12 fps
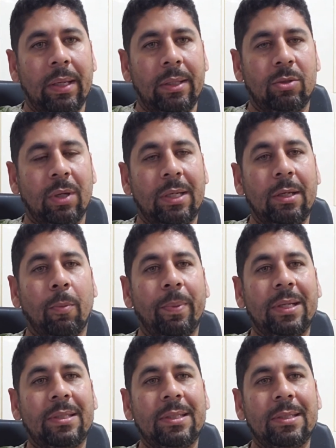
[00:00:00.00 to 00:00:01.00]
Isso aqui não
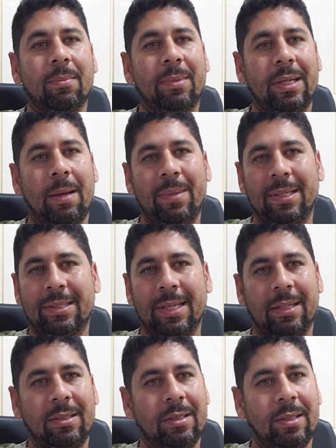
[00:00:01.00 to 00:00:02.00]
precisa mandar
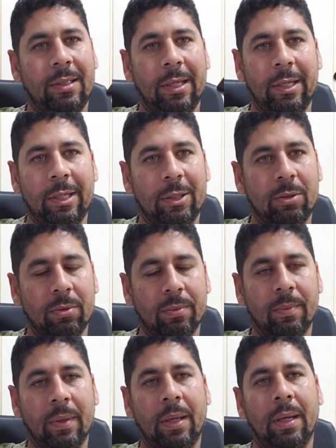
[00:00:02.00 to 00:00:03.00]
mensagem de texto.
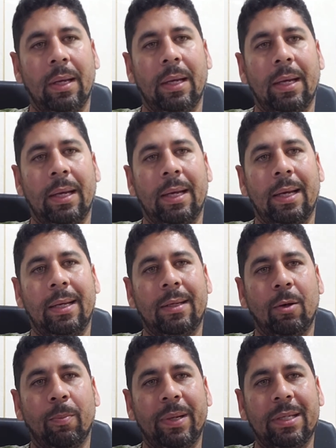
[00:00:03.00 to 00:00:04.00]
É,
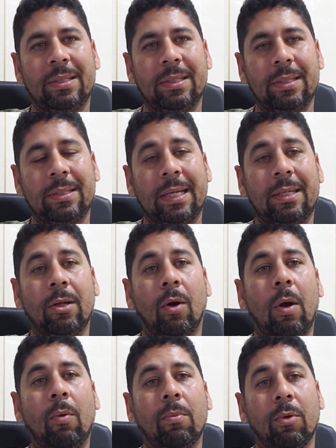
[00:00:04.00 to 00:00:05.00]
não precisa, isso aqui não
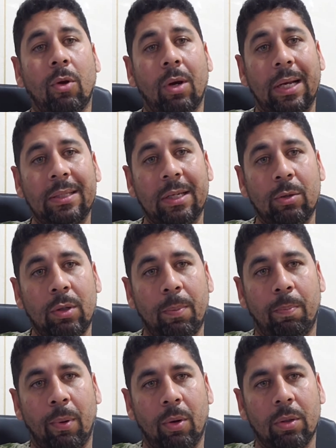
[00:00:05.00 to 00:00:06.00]
é um localizador de
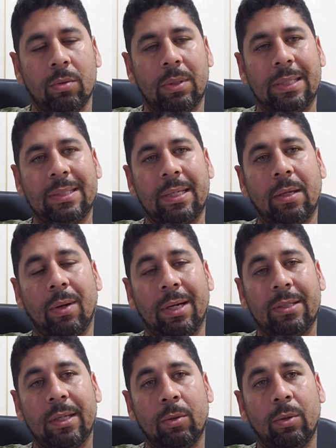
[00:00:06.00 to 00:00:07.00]
ponto, tá? Isso aqui é um
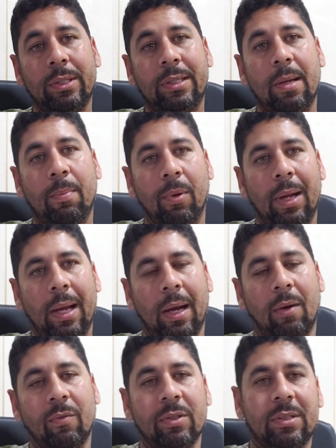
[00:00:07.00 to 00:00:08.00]
rastreador em tempo
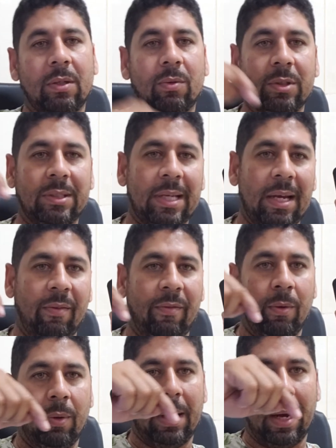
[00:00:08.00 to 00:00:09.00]
real. Você consegue
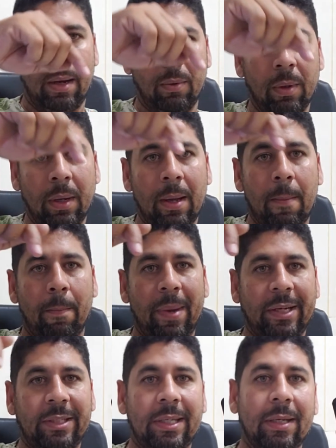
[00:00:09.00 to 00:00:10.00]
ver o carro
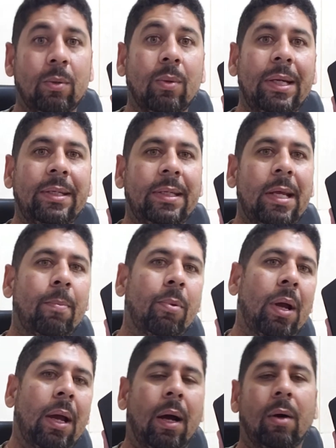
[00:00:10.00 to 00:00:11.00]
mexendo em tempo
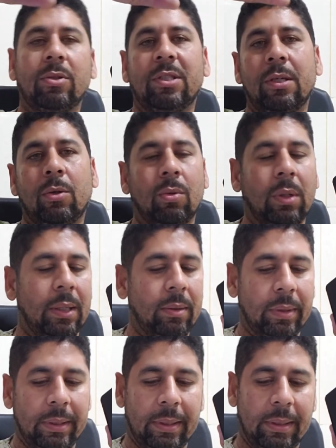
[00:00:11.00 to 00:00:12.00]
real,
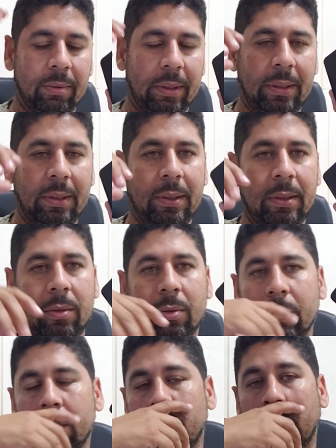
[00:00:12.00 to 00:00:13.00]
circulando, andando aí em
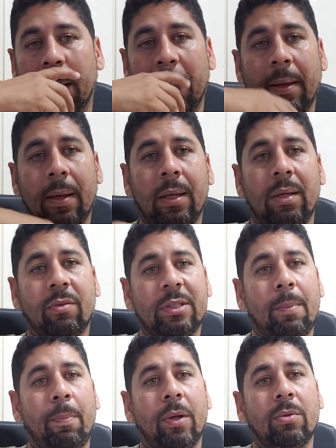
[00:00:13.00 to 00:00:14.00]
todo lugar. E
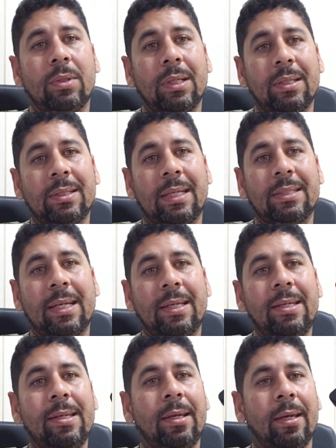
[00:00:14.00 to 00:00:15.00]
você pode utilizar isso
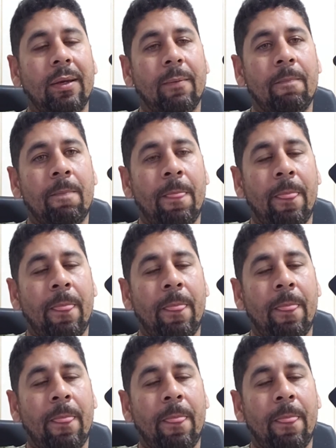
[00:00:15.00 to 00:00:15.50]
aqui em quê?